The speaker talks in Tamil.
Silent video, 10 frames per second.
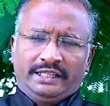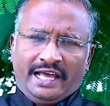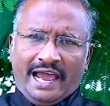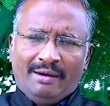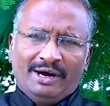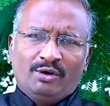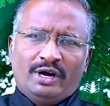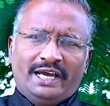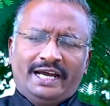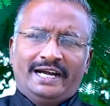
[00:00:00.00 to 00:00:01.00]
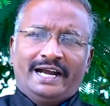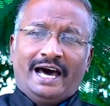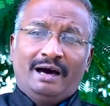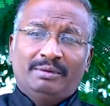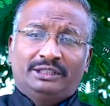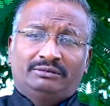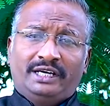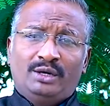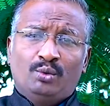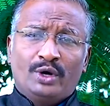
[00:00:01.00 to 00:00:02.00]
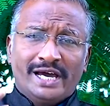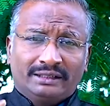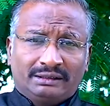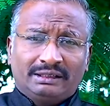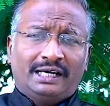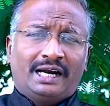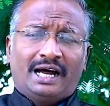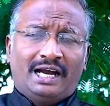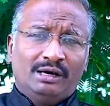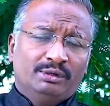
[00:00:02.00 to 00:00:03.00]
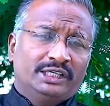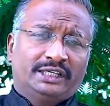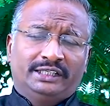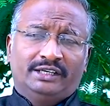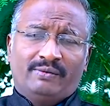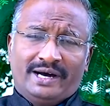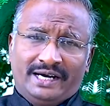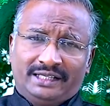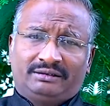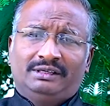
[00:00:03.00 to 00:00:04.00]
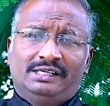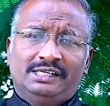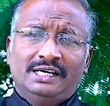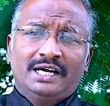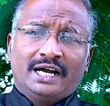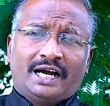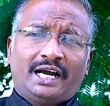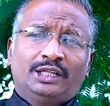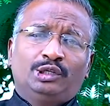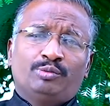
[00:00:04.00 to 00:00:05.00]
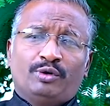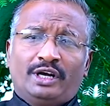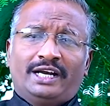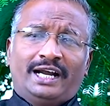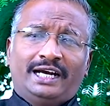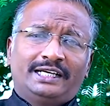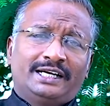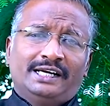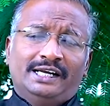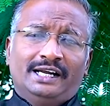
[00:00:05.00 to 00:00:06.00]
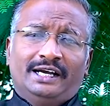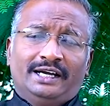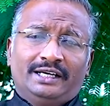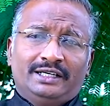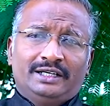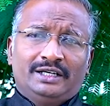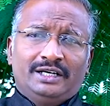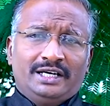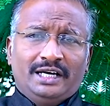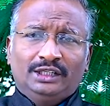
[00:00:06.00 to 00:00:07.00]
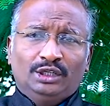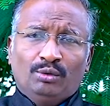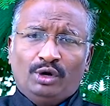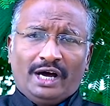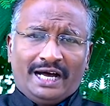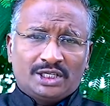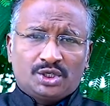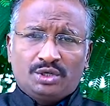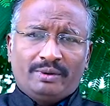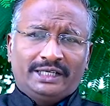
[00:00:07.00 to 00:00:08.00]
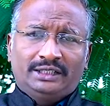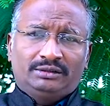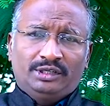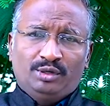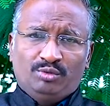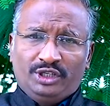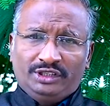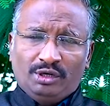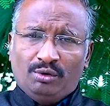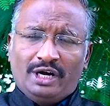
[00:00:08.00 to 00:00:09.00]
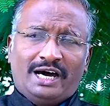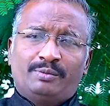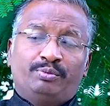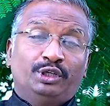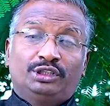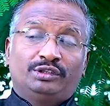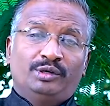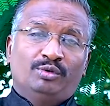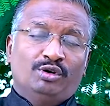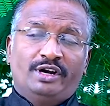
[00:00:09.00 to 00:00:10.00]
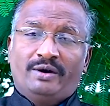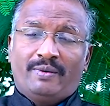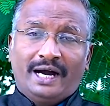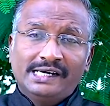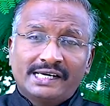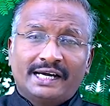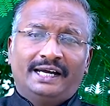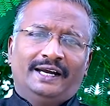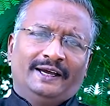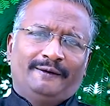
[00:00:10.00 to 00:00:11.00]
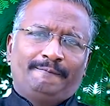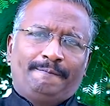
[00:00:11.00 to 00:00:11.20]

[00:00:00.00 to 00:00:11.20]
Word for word: தேவனுடைய நாமத்தை உயர்த்துகிற அளவுக்கு இந்த வருடத்தில் கடந்து போன நாட்களில் எந்த ஒரு ஆசீர்வாதத்தையும் எந்த ஒரு அற்புதத்தையும் உங்களுடைய வாழ்க்கையில்